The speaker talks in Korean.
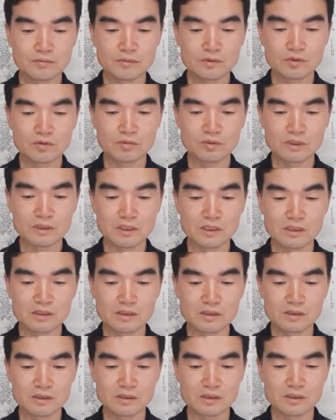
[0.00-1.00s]
두
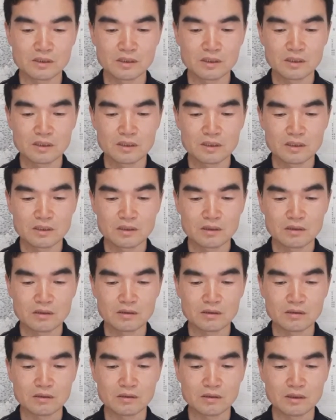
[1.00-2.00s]
번째는
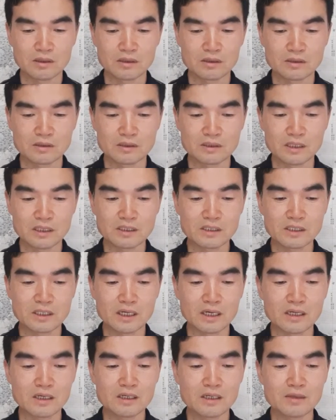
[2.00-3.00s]
어, 자신이
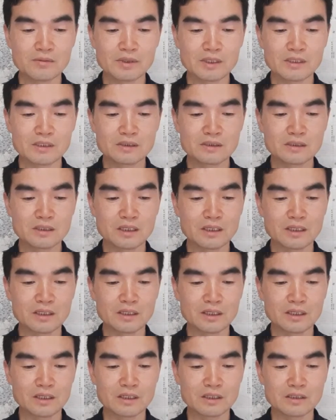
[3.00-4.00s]
할례받은 자에
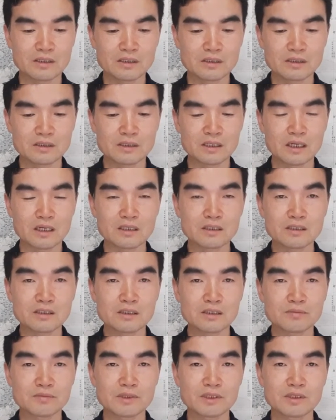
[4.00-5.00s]
대한
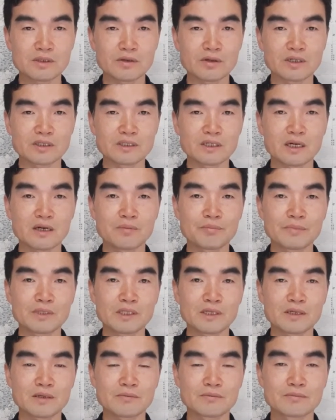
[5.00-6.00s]
자긍심이
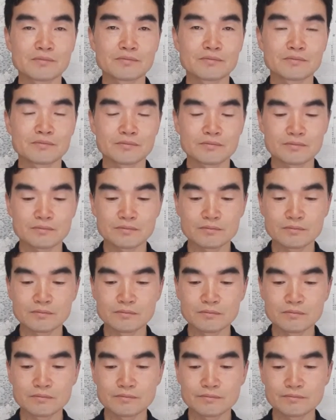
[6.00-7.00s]
굉장합니다.
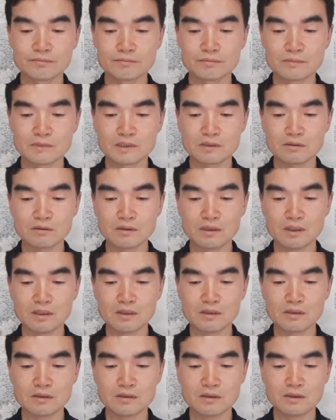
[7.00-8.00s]

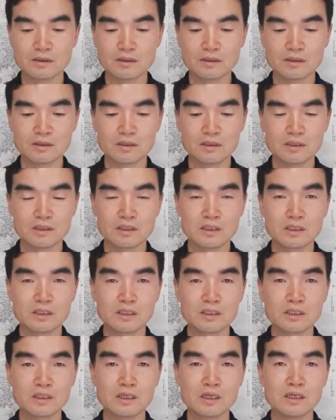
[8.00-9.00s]
근데
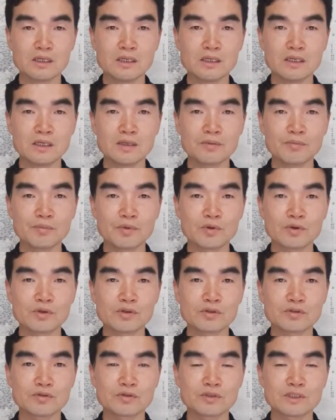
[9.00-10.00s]
이 할례의 표를
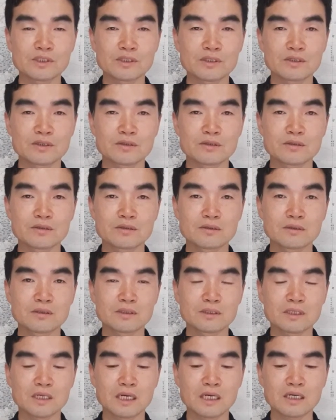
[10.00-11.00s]
주신
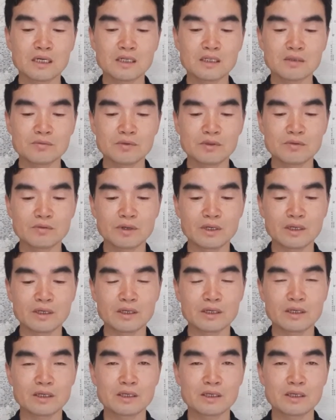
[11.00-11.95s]
하나님을 왜